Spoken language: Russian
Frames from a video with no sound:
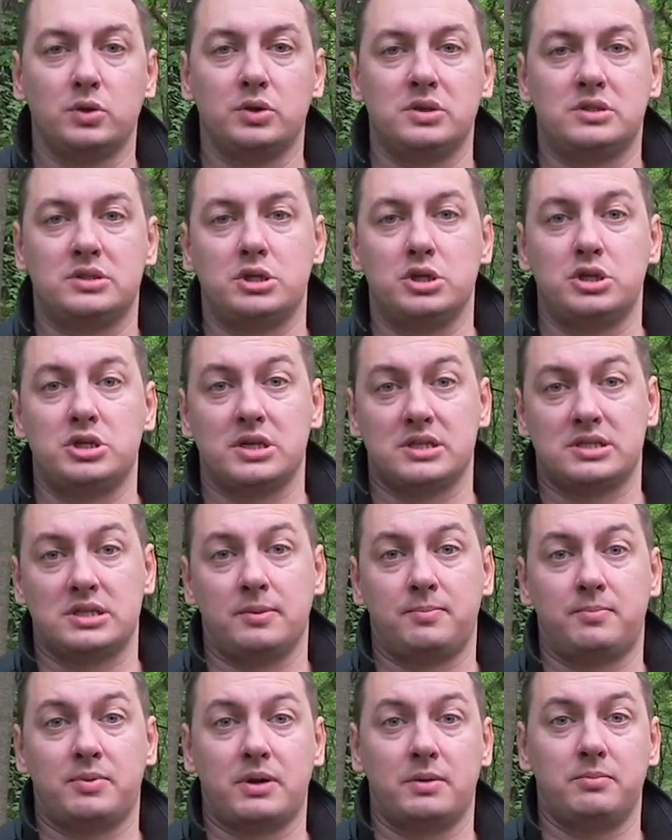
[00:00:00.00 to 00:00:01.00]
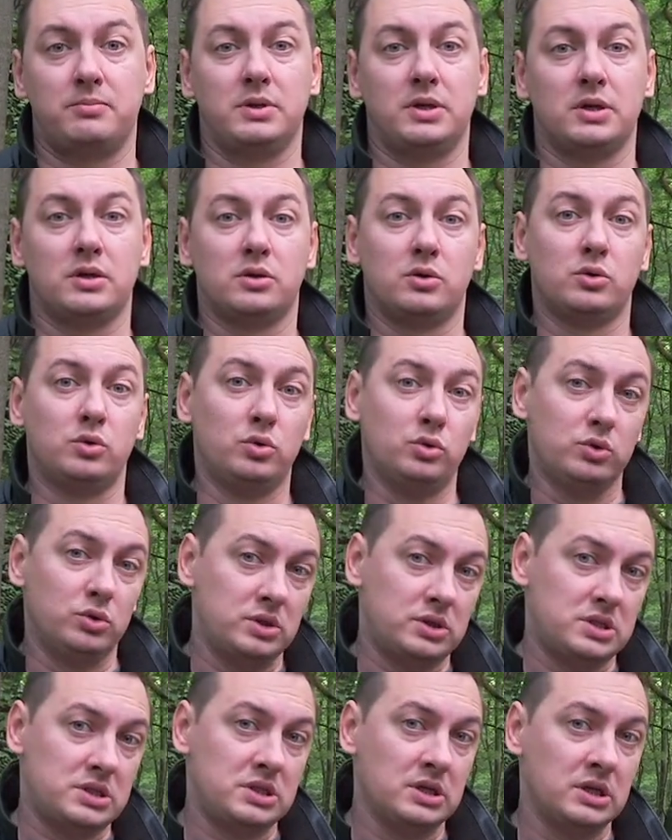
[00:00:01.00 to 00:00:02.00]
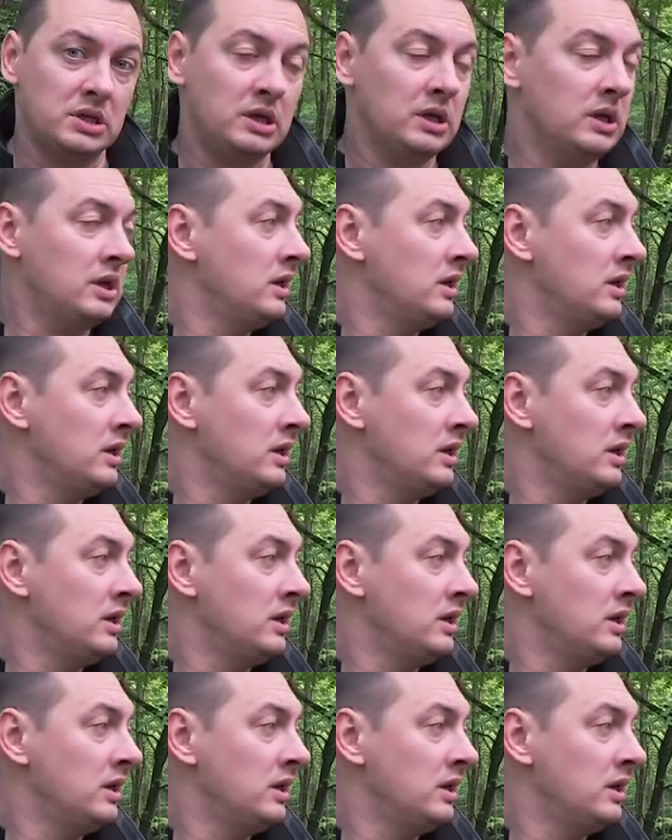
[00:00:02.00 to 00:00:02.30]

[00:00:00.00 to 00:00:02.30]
То есть сейчас я пробегусь